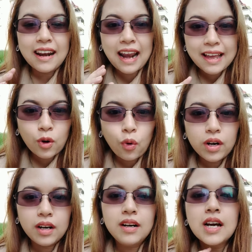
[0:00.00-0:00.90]
หลายคน
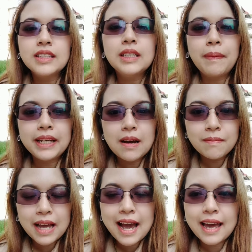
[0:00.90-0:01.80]
เลือกที่จะไป
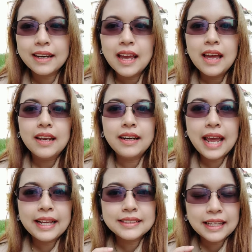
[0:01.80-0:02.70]
ทำงานใน
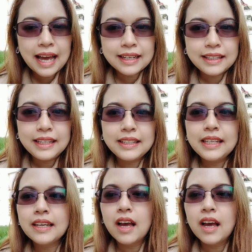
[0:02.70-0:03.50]
สถานที่ที่